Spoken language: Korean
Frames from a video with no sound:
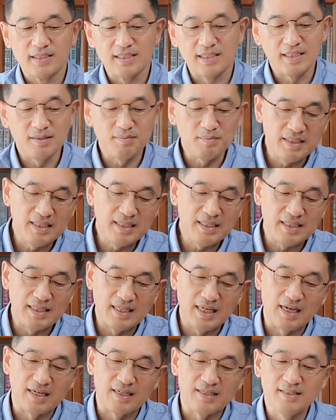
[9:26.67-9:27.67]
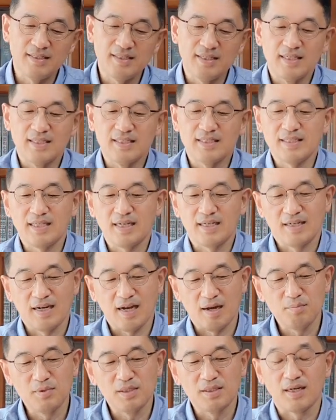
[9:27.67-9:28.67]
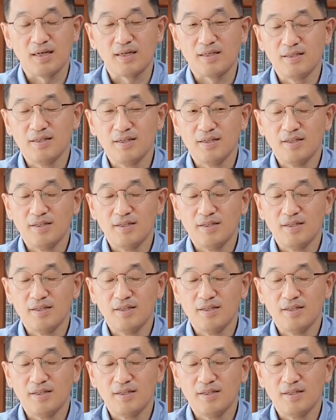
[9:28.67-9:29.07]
지금 이 이야기를 시작을 합니다.